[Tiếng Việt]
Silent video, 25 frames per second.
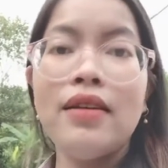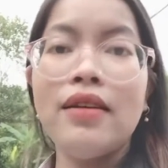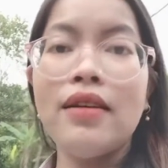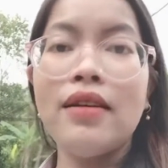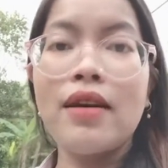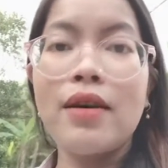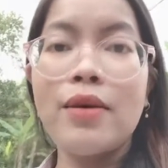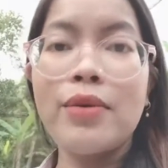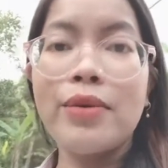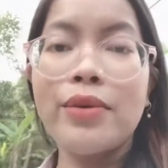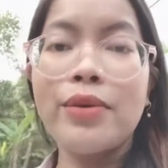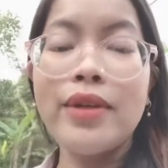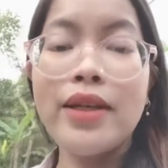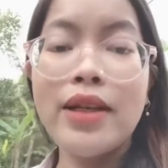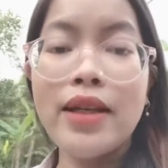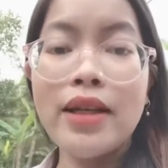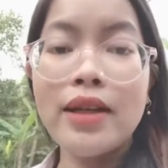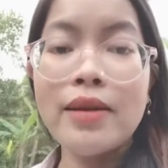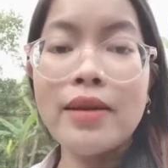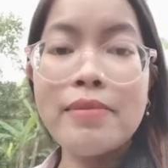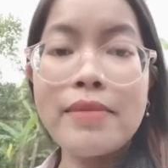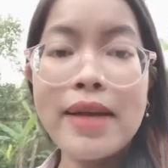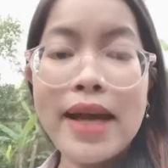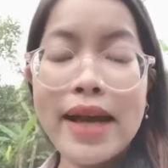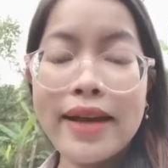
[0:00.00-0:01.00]
lần đầu
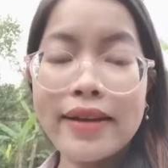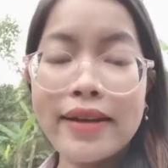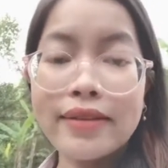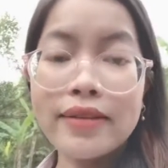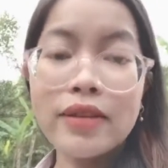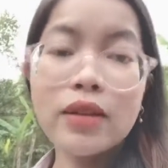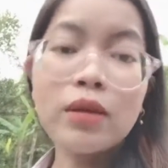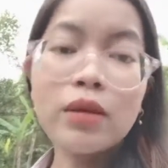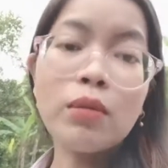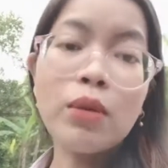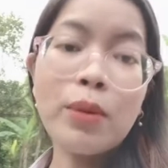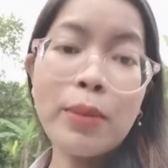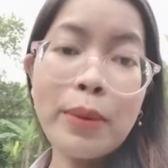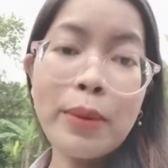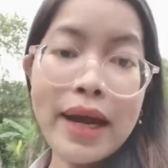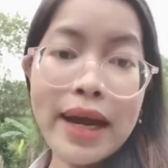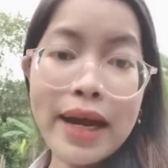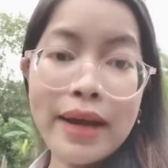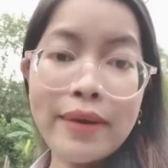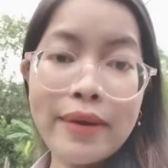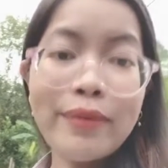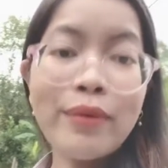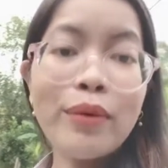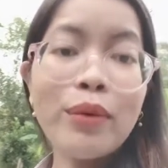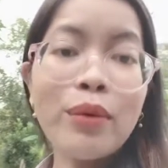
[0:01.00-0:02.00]
tiên em đạt được
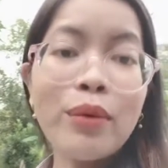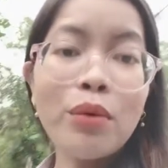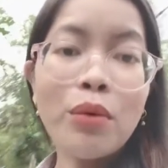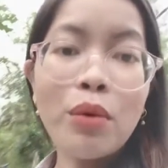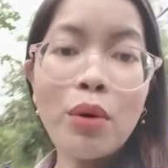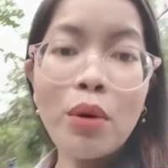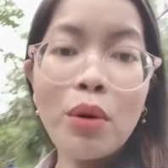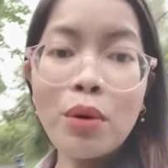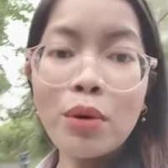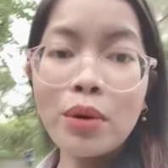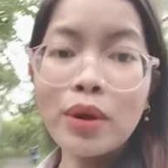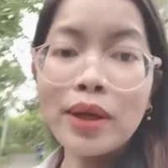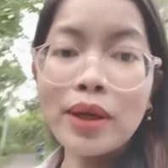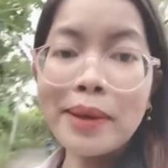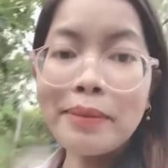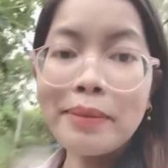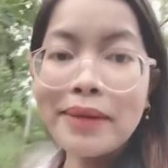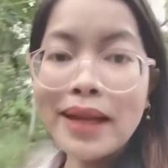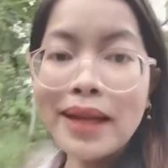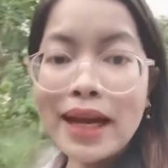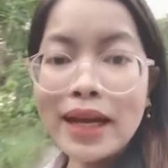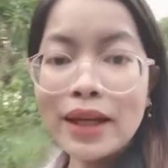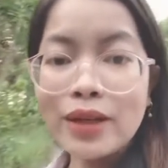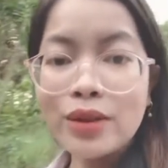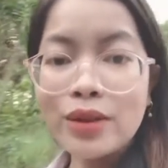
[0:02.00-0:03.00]
1.000 follow rồi
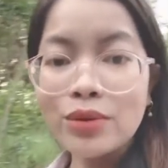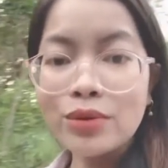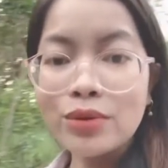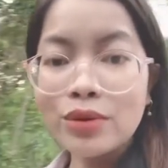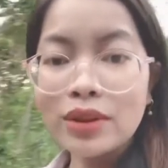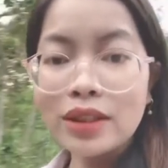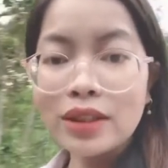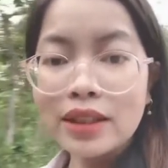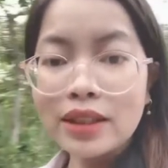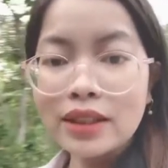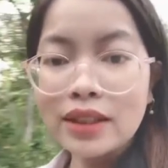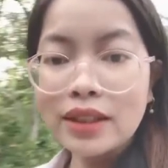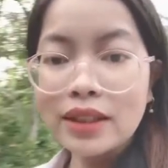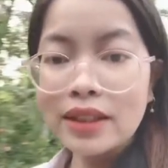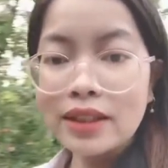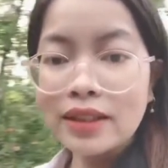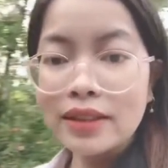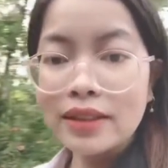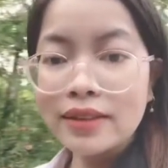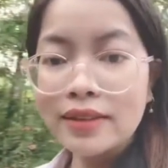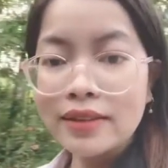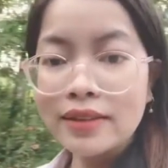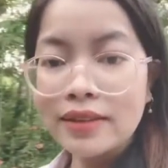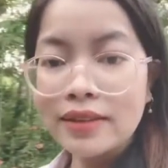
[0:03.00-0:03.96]
em like luôn á cả nhà